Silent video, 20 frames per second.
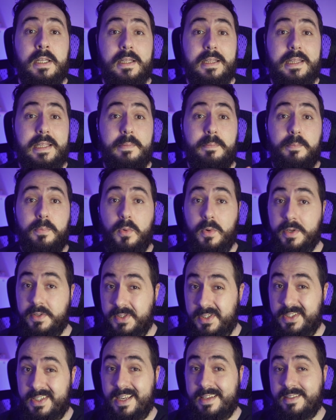depois
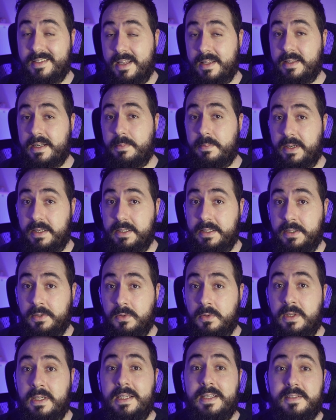de já estar
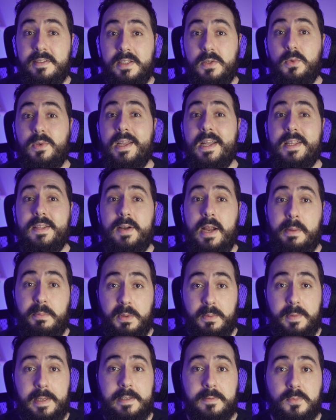trabalhando, sendo que a
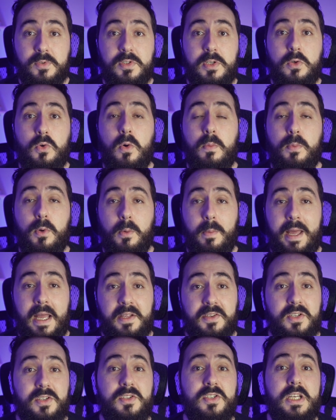Tribe mesmo se
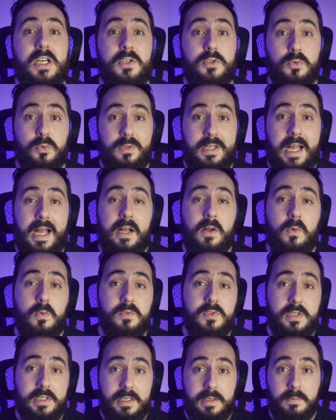compromete em te ajudar a
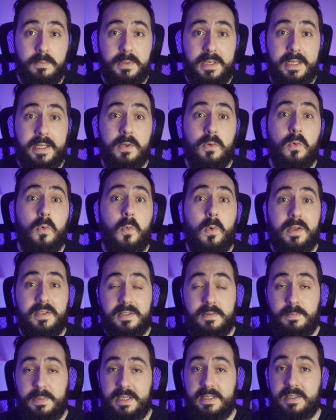conseguir emprego com
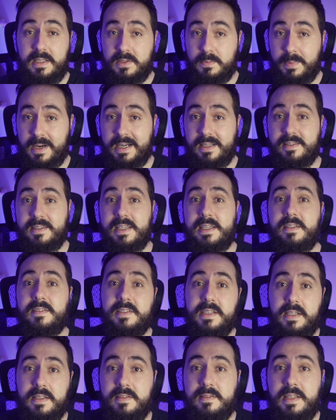as empresas parceiras
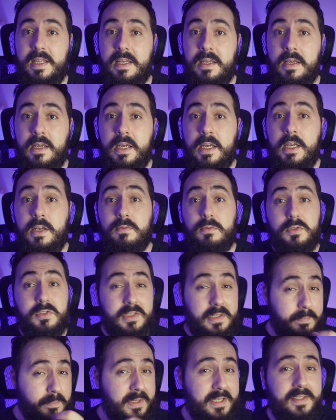que eles têm,
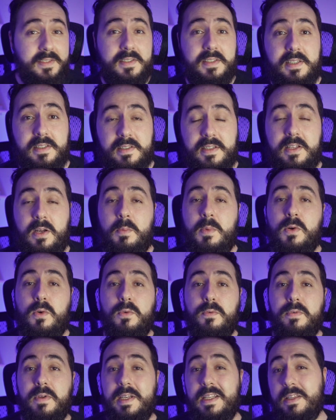você precisa dar uma
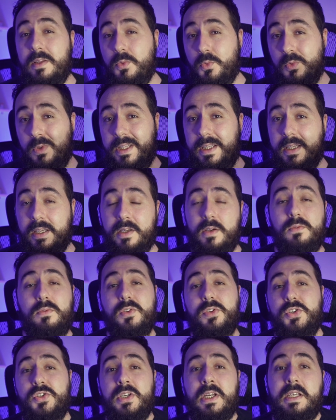conferida no link que eu
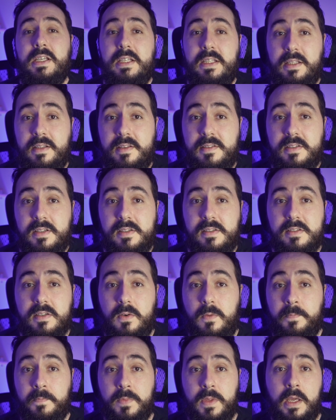vou deixar aqui na descrição.